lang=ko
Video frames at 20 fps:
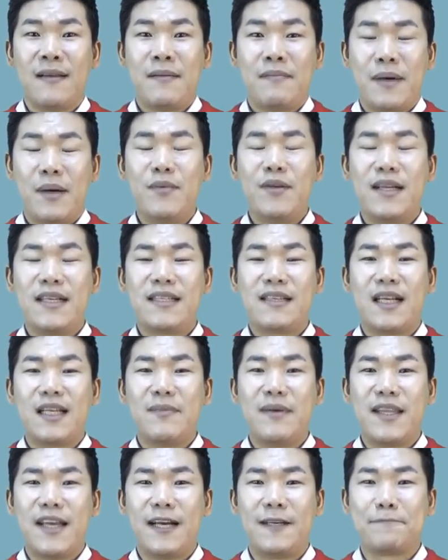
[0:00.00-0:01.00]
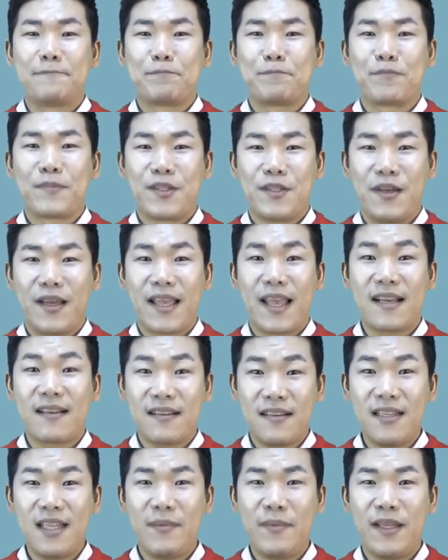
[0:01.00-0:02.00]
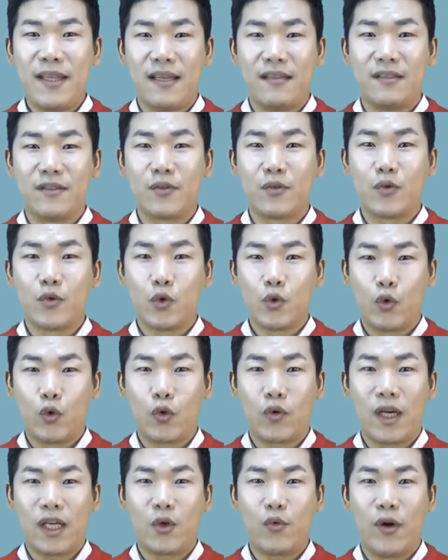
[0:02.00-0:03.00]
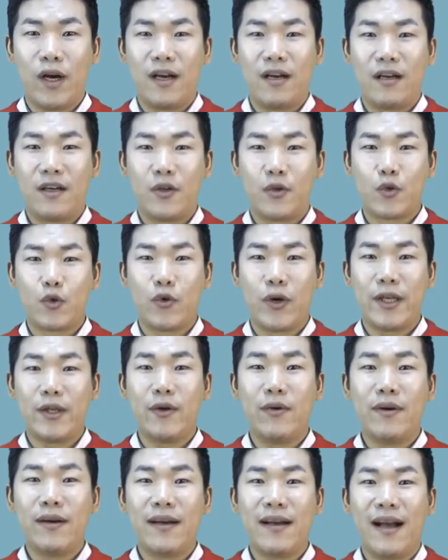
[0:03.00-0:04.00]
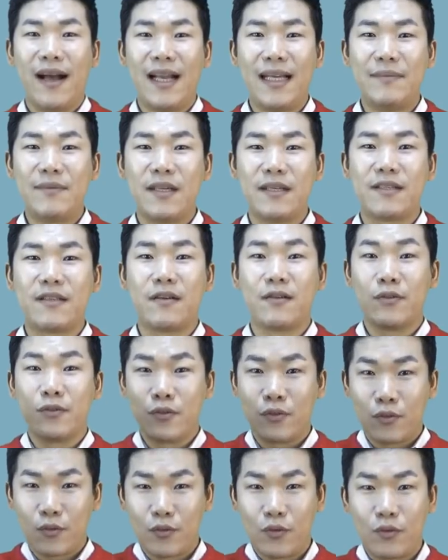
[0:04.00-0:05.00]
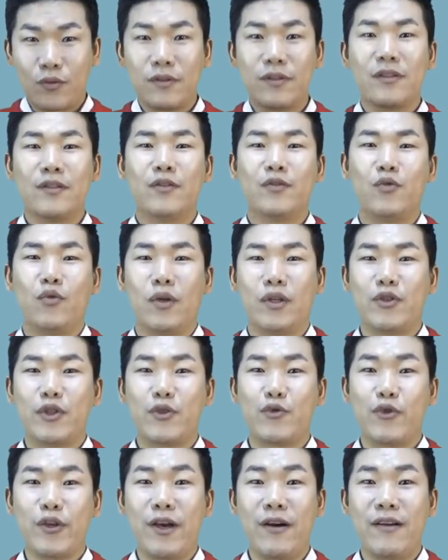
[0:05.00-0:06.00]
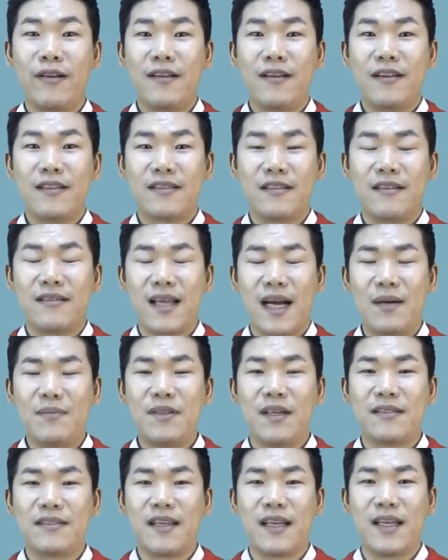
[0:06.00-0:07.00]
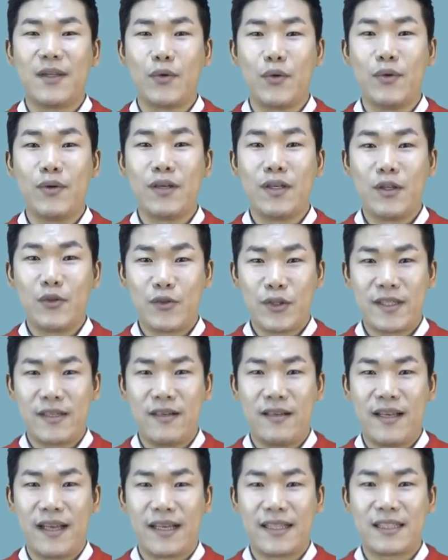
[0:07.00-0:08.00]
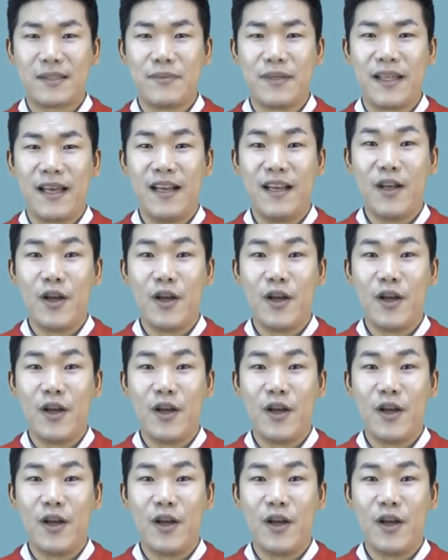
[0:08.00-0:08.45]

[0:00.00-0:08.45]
마무리할 시간입니다. 저에게 큰 힘이 되는 구독하기와 좋아요, 알림 설정 꼭 눌러주시고요. 저는 다음 영상에도 최선을 다하겠습니다.